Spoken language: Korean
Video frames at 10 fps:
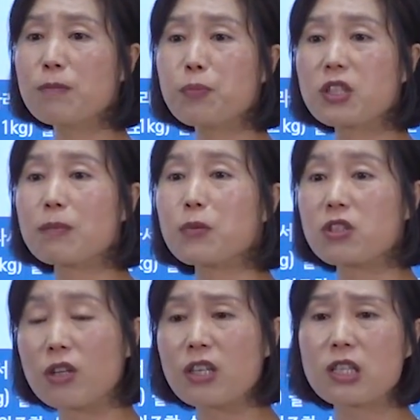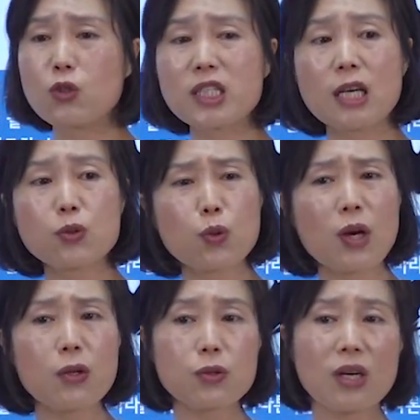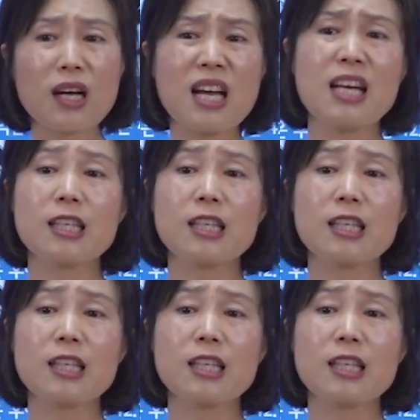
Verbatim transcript: 듬뿍듬뿍 들어있는 췌장 소화효소가